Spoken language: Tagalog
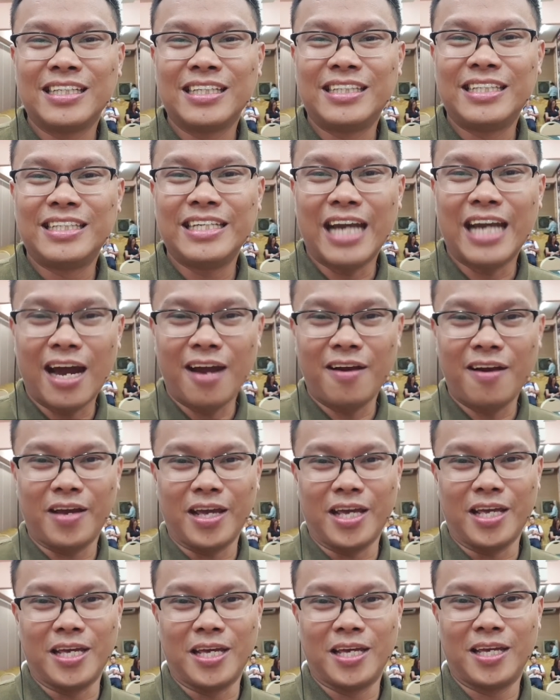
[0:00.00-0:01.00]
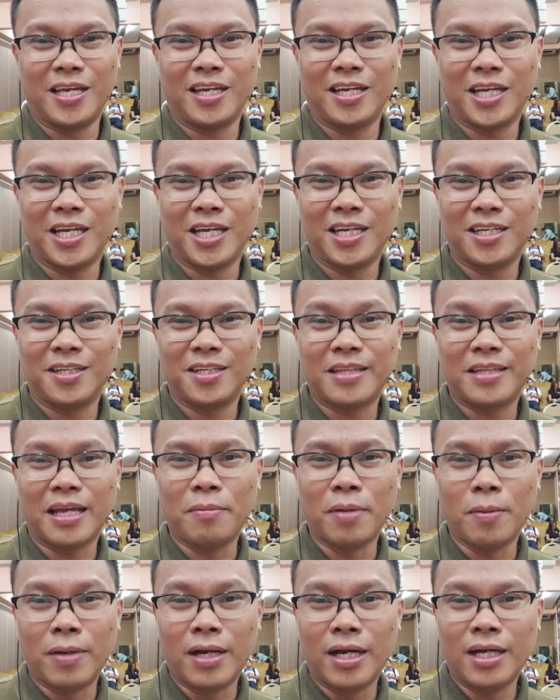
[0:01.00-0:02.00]
Diare.
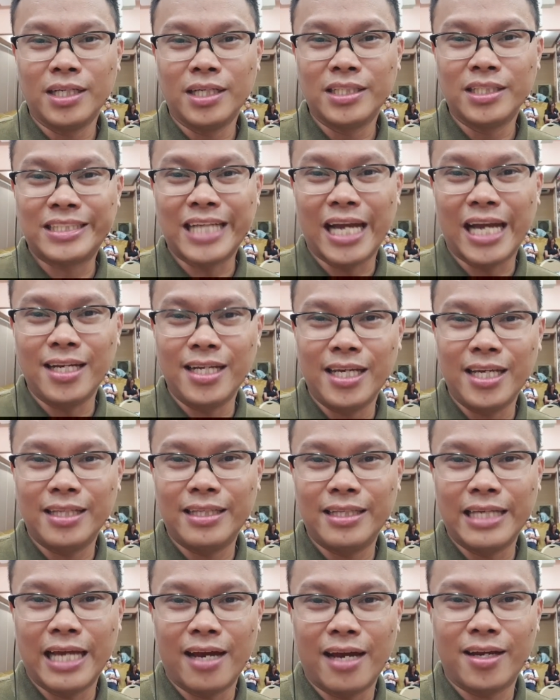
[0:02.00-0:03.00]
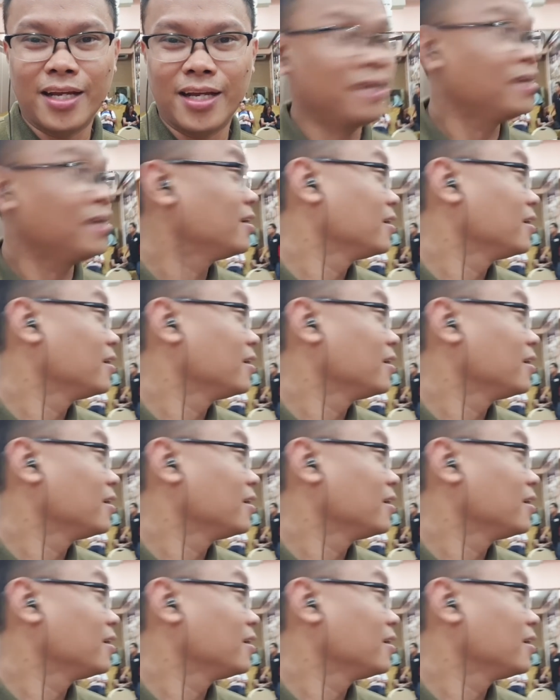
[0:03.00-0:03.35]
Tama ba? Shani Diare